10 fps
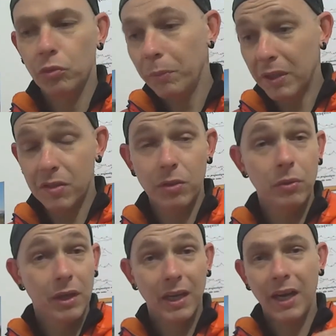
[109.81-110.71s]
No
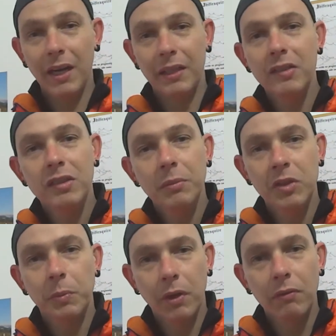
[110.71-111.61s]
Brasil,
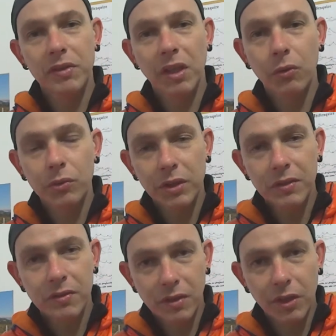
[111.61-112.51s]
raríssimas provas
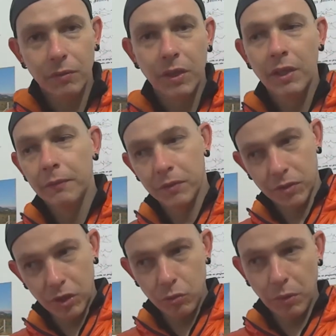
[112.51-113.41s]
aconteceram.
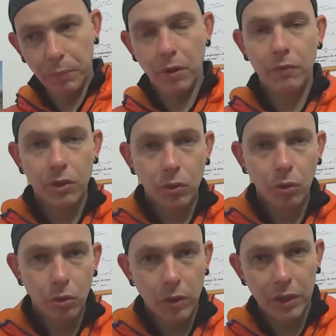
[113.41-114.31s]
Sei de uma prova que
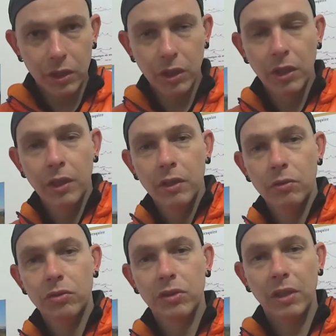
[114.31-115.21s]
rolou aqui
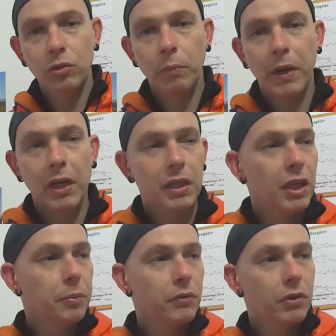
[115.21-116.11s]
no estado do
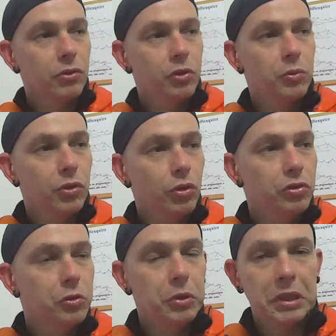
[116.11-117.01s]
Paraná por volta de 2012,
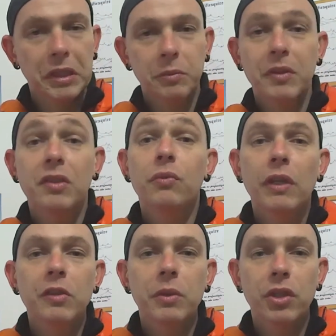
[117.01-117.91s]
2013, mas
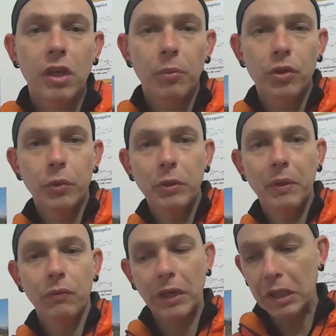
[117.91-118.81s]
infelizmente acabou não indo
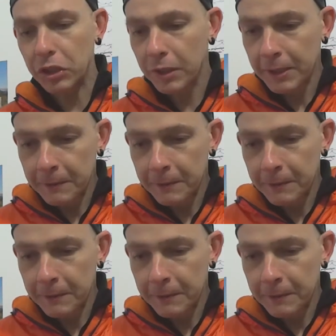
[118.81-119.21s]
para frente.